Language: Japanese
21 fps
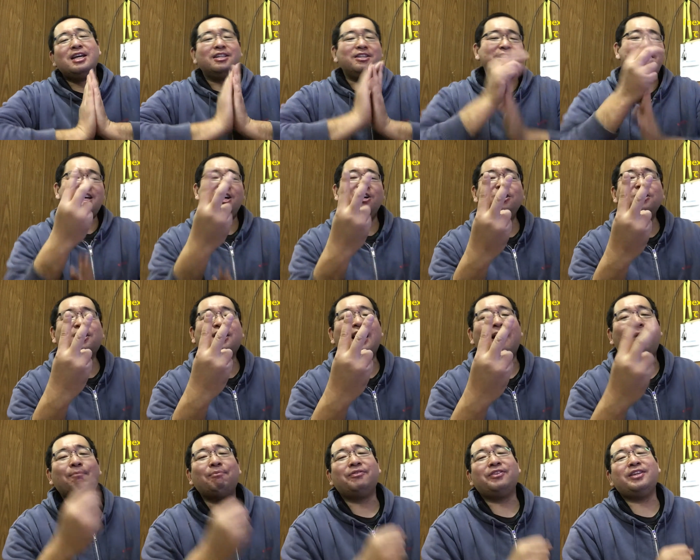2分
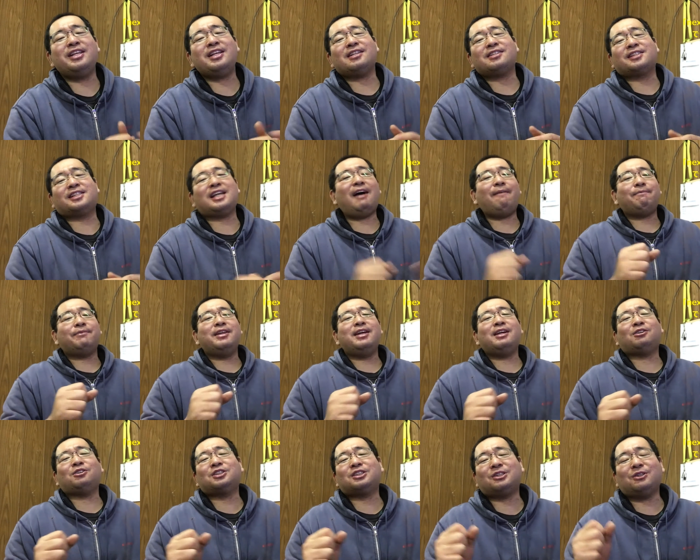間、ね、
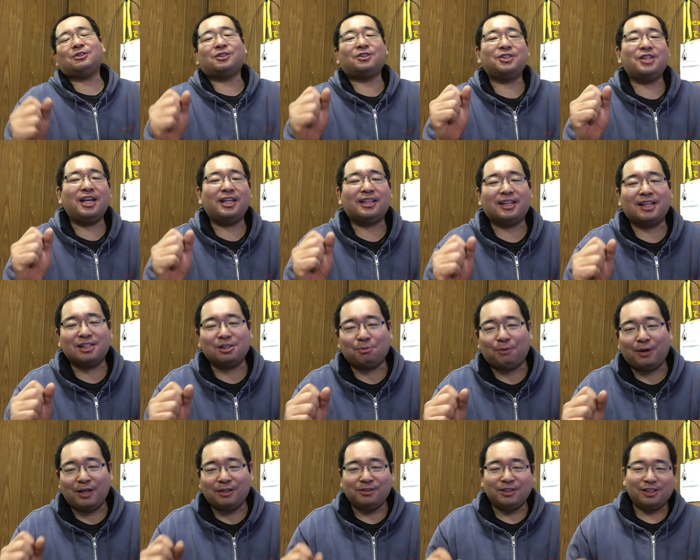
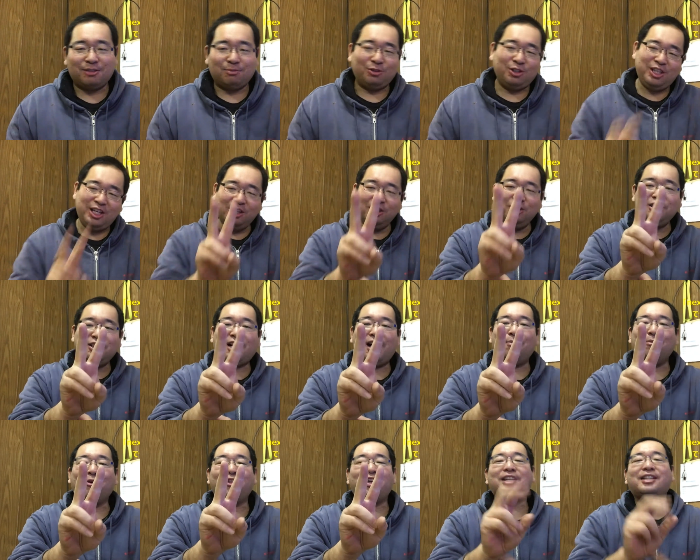ザ・ネクストクリエイターズファイルです。もう2分
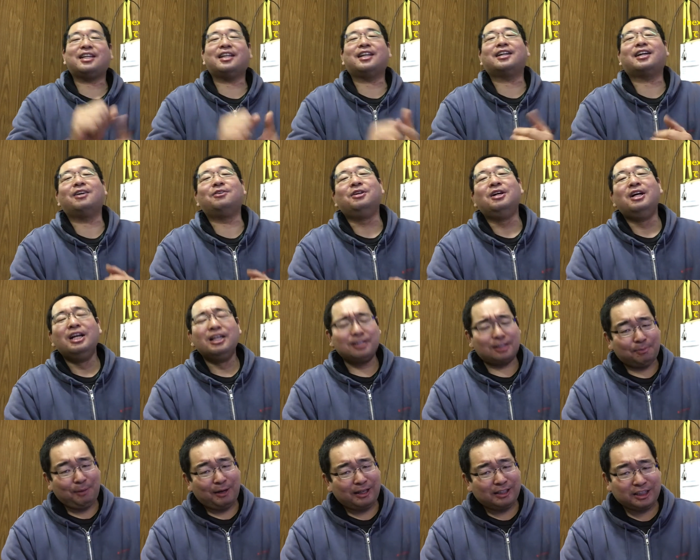間もね、いただける。素晴